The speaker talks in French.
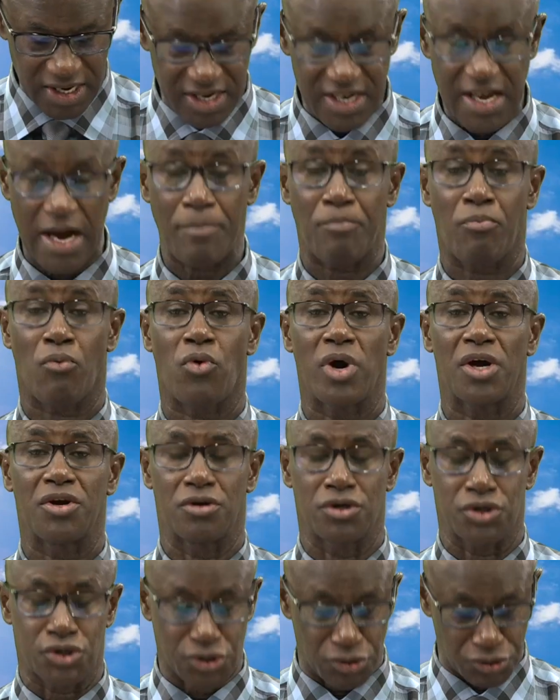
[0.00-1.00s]
n'y a point
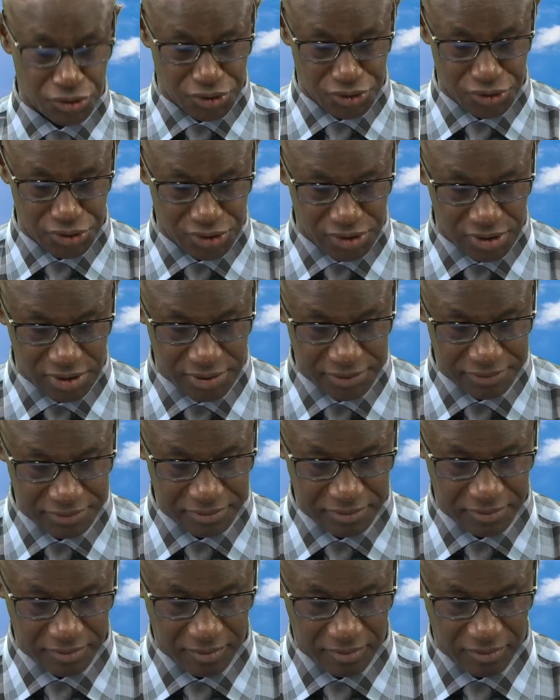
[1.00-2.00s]
de juste,
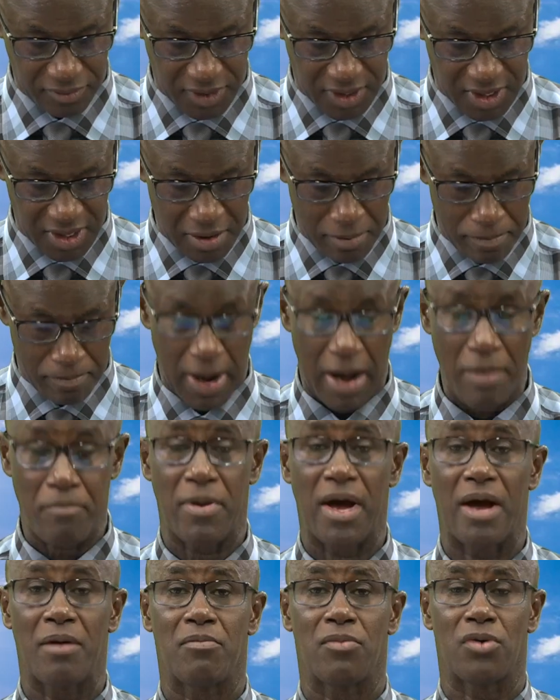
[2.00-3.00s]
pas
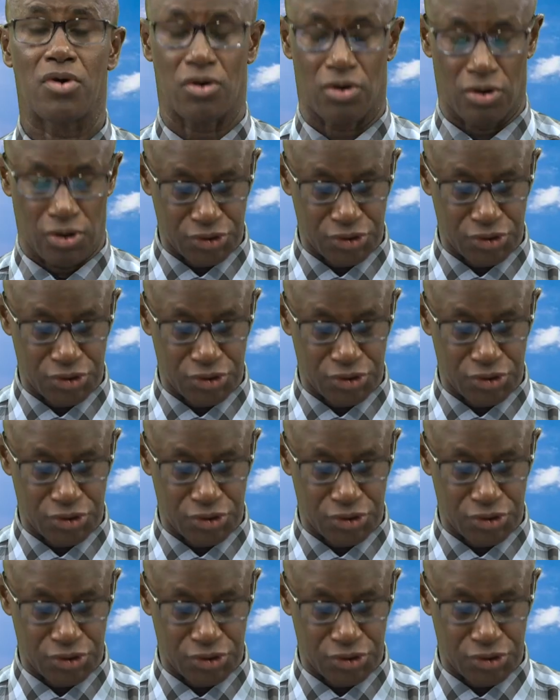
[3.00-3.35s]
même un